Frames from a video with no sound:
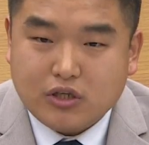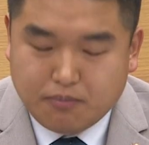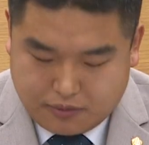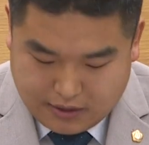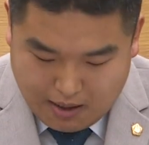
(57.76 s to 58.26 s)

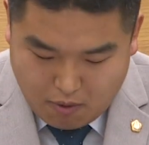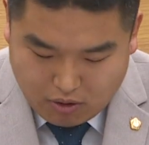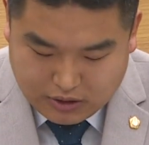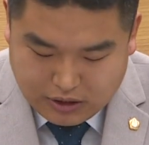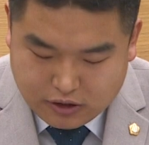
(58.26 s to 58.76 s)
의원은
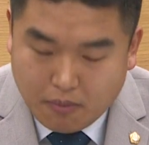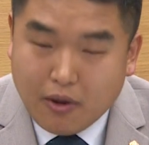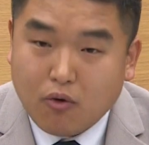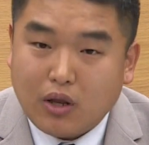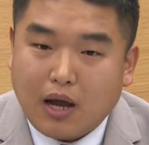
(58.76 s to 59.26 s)

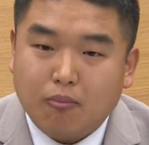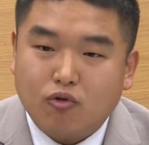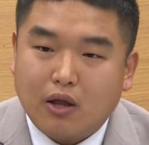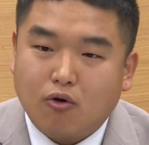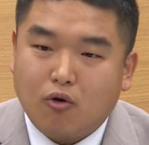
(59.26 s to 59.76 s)
기자회견을 열어
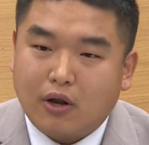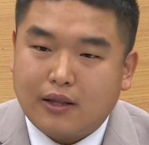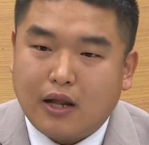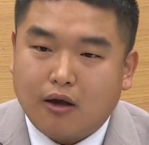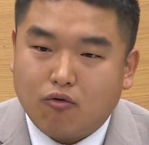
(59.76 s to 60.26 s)

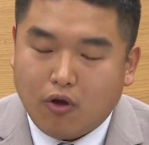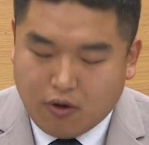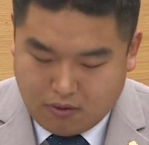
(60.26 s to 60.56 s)
오메기 지구